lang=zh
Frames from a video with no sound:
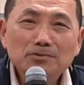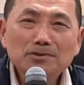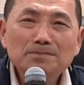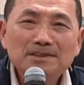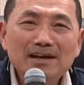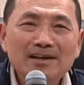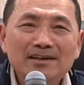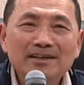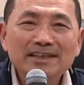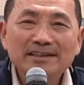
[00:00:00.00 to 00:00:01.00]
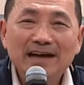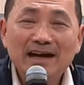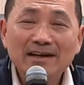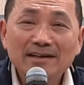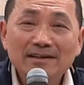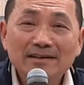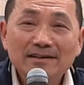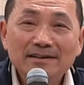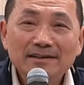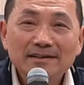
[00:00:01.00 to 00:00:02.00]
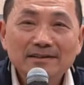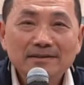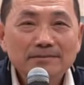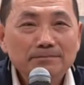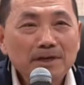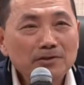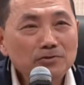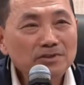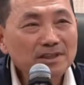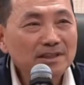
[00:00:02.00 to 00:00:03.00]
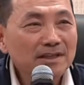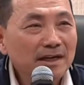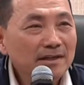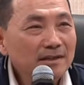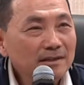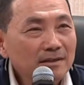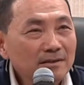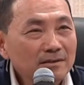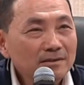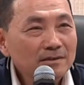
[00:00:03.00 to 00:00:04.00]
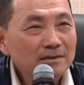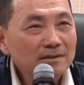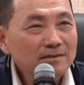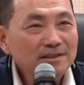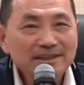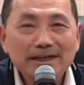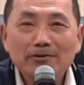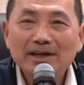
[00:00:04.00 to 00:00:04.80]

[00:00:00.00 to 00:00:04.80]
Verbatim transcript: 这不是比较合理啊？不要说这个了。这